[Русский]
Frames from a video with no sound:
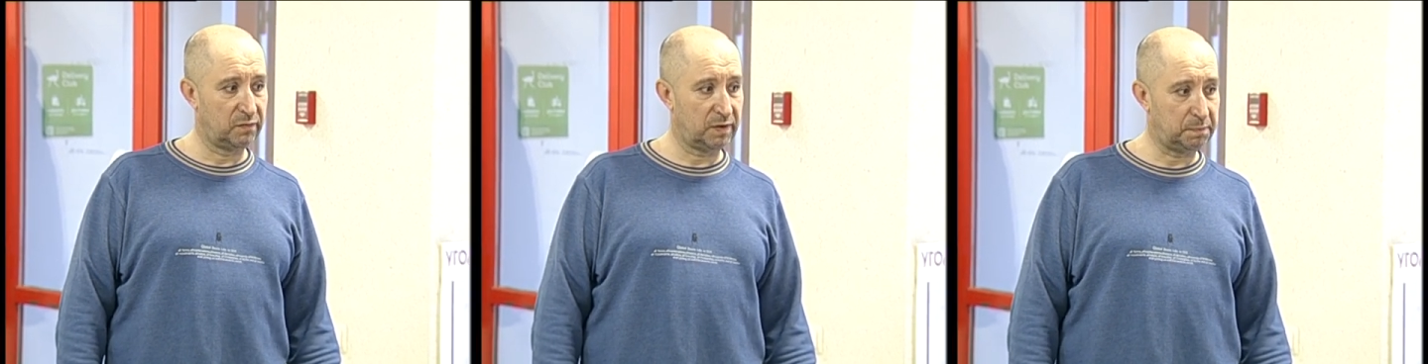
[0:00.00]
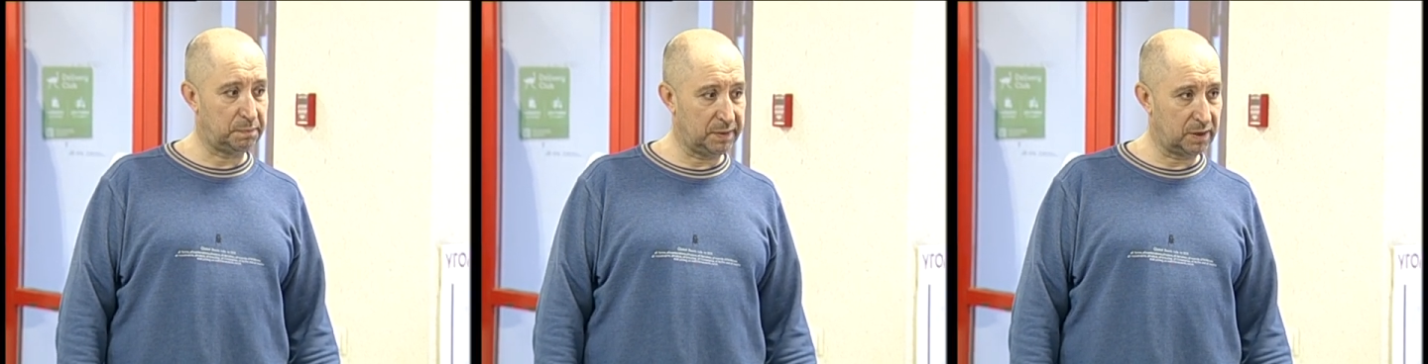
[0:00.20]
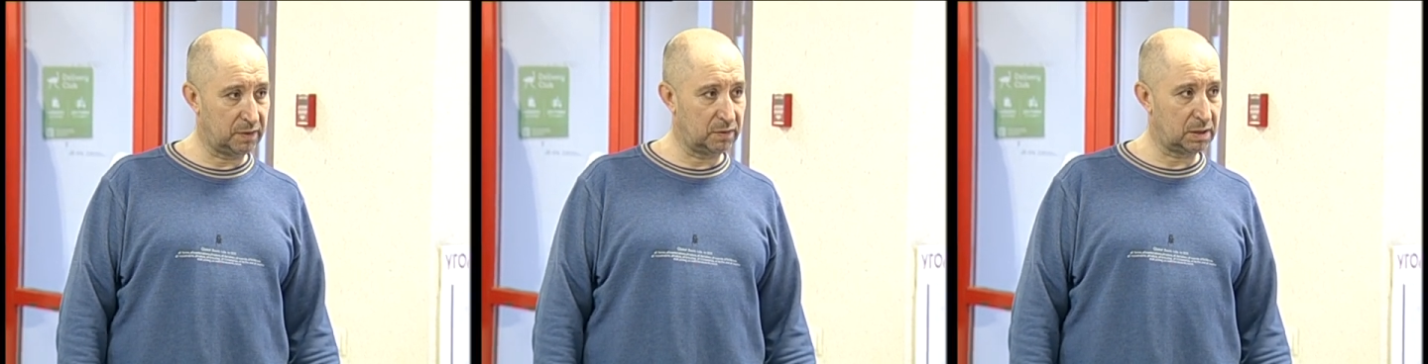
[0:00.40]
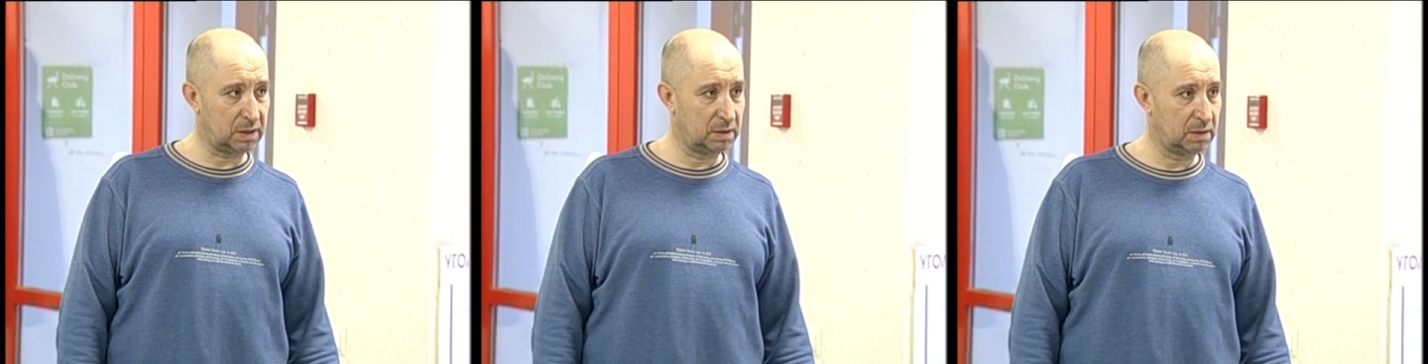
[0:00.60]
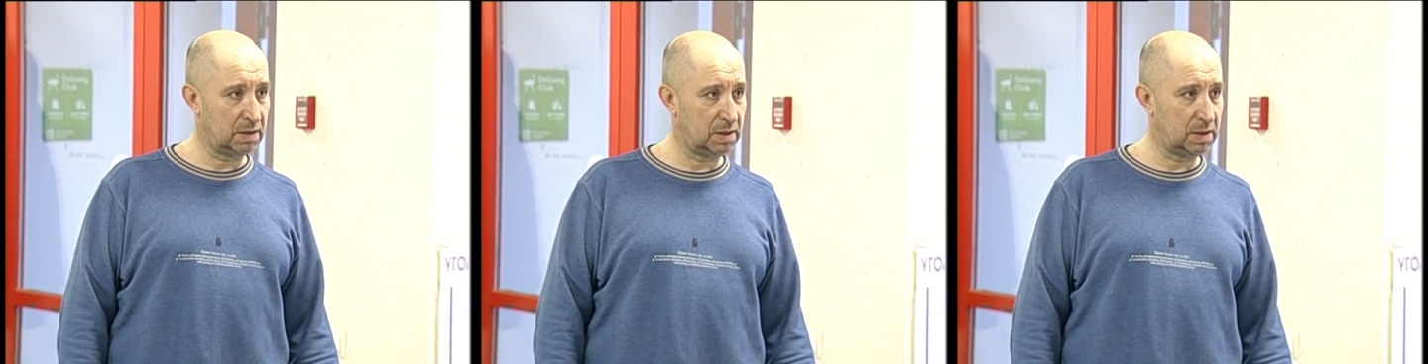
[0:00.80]

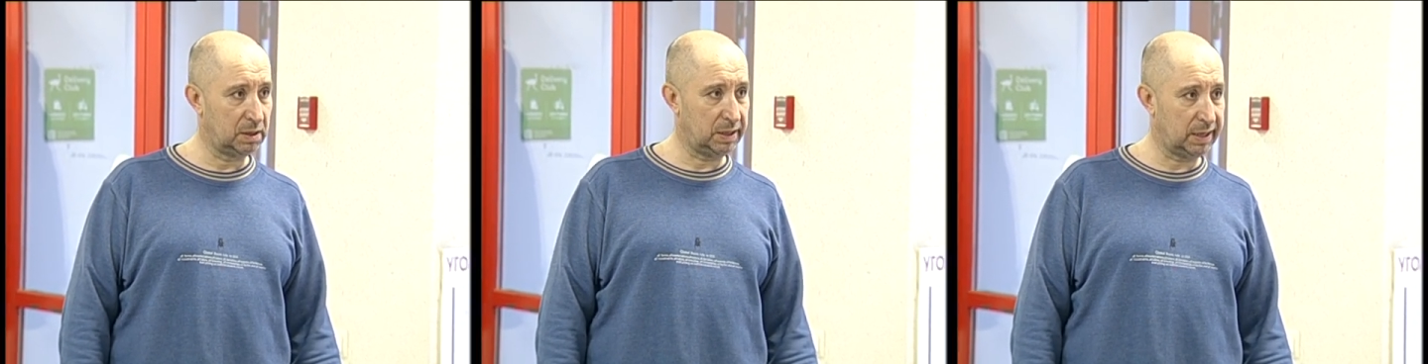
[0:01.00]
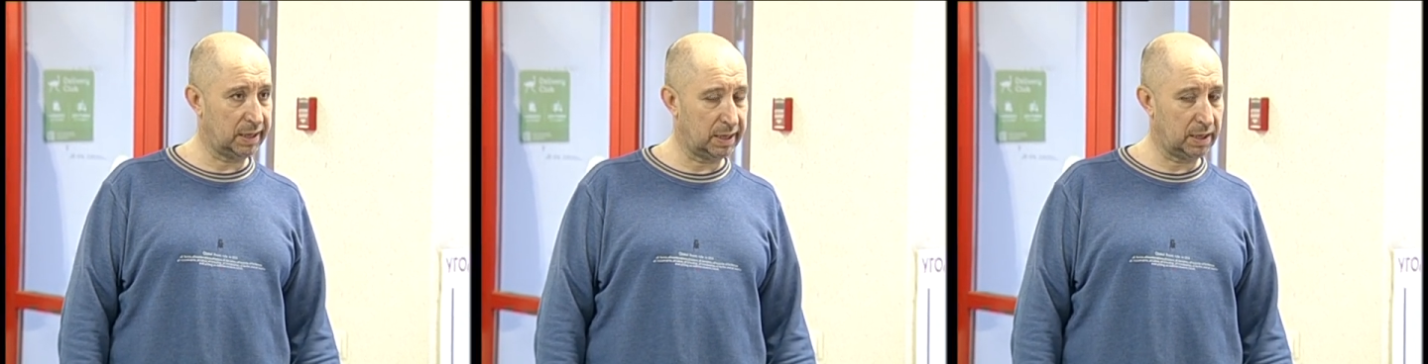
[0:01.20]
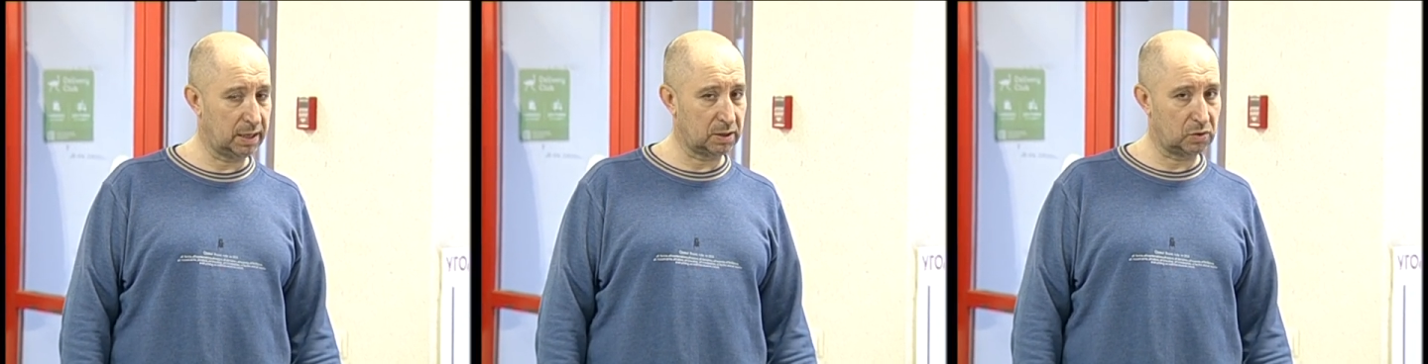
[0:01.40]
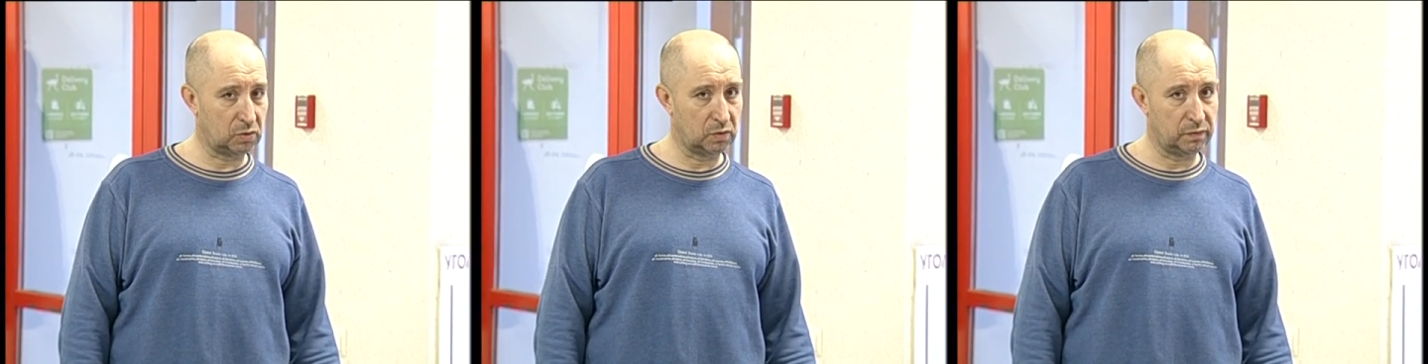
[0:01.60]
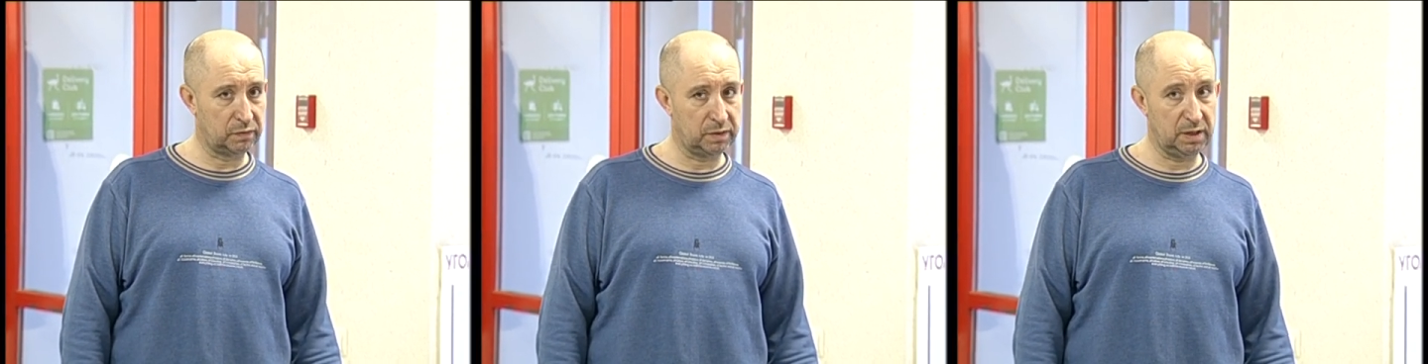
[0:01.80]
Во-первых, я
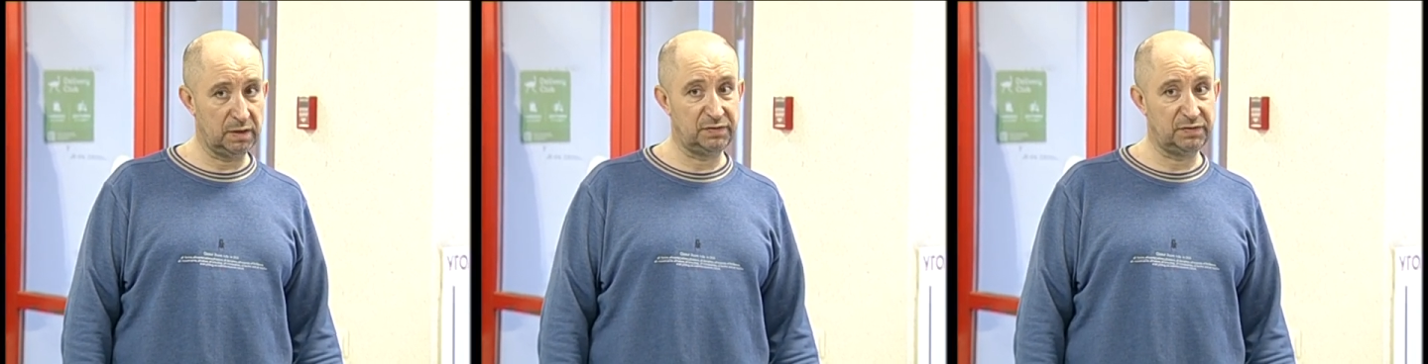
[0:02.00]
готов